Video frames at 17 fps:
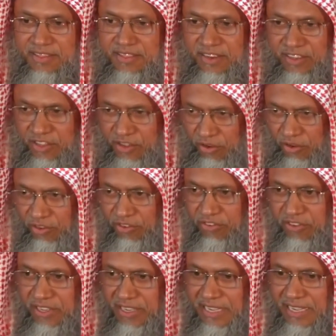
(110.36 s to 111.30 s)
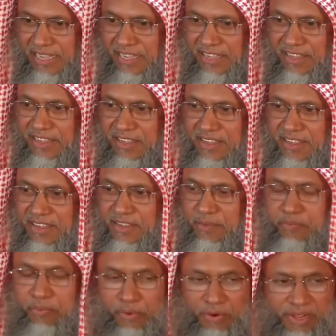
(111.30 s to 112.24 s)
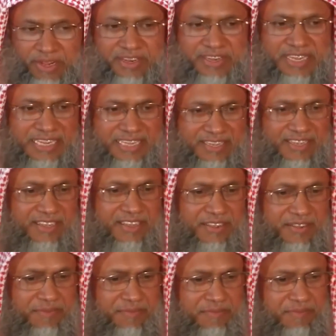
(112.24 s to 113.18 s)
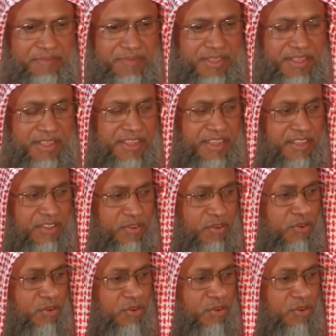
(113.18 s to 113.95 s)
তৃতীয় হচ্ছে যে পরে থেকেই কিন্তু